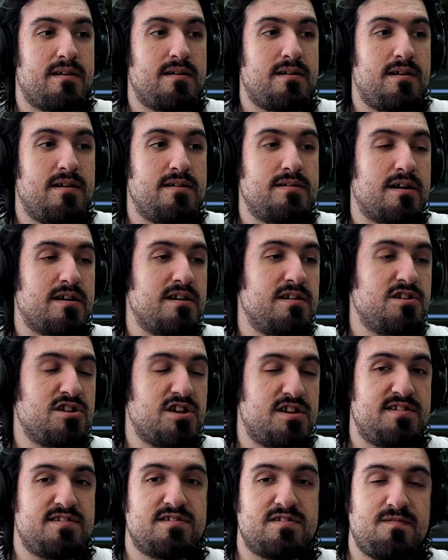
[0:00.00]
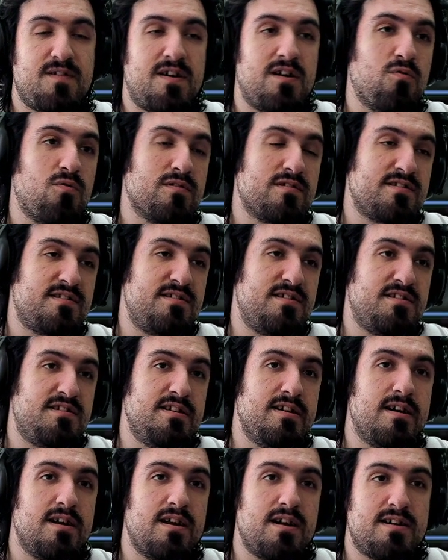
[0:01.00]
Итак, Injustice 2, он здесь
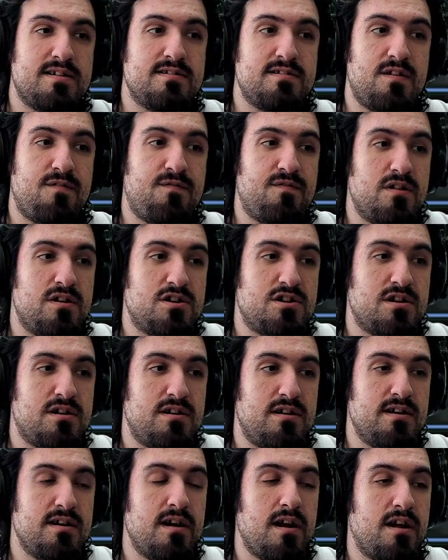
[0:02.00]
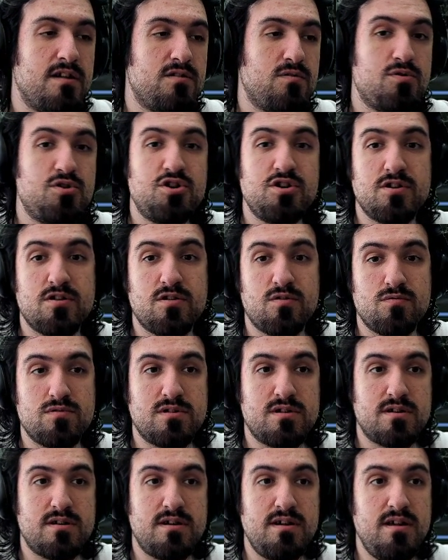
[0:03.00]
играет за флеша, играет очень
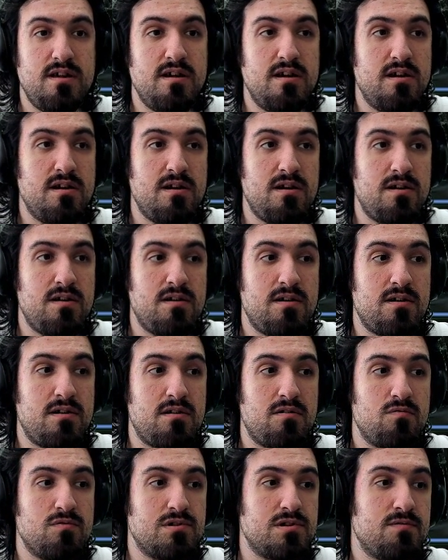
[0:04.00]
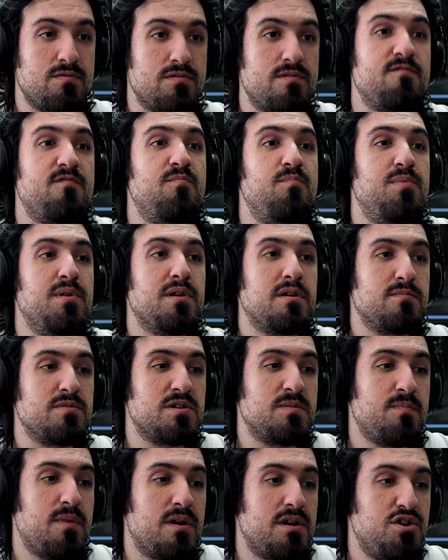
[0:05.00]
круто, и уже вот в первом
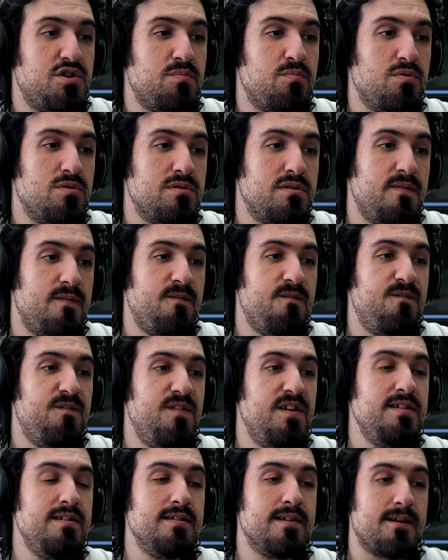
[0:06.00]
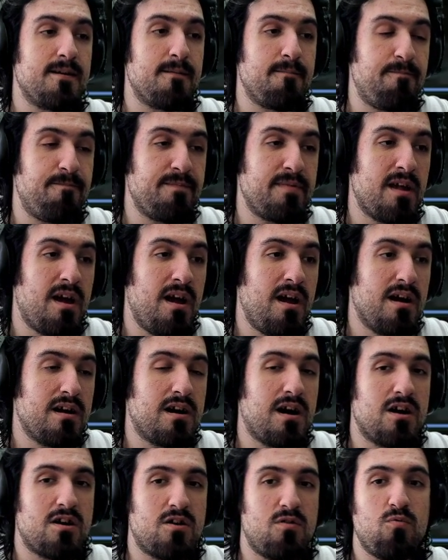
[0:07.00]
же матче будет видно,
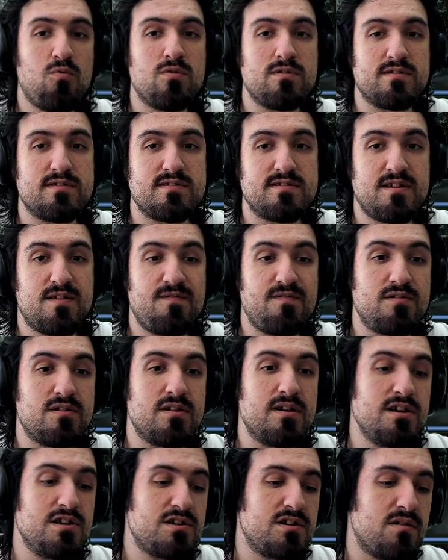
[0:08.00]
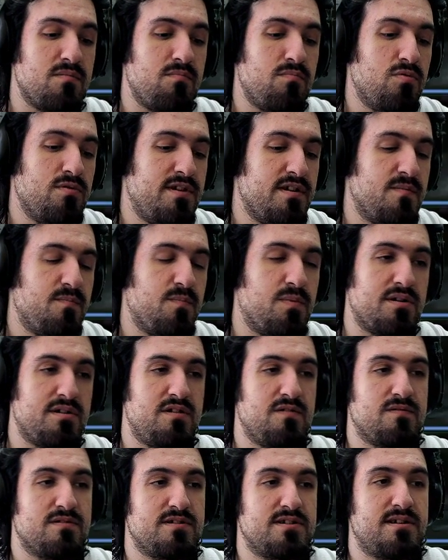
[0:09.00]
как он за флеша будет
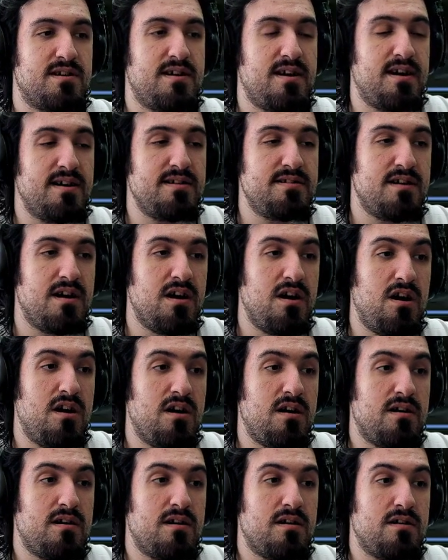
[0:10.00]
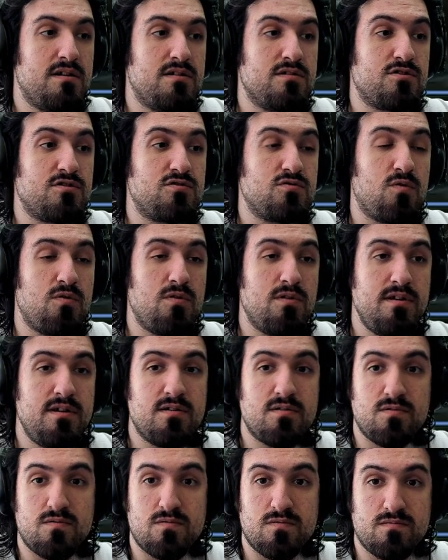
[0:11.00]
противостоять
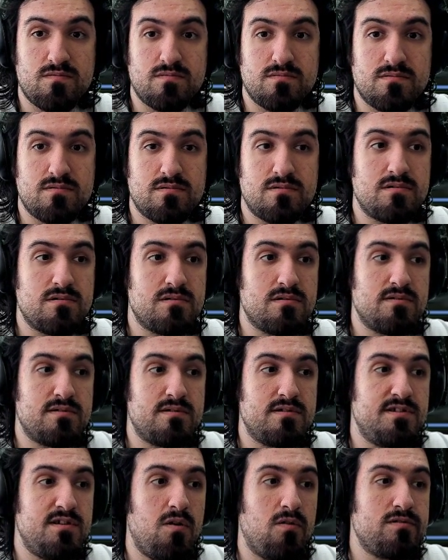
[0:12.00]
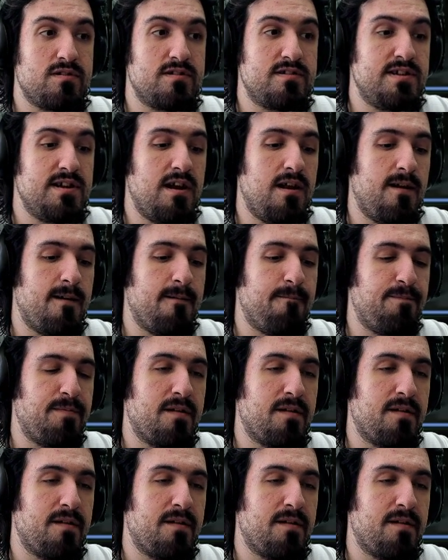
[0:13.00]
зонеру э, зеленой стреле.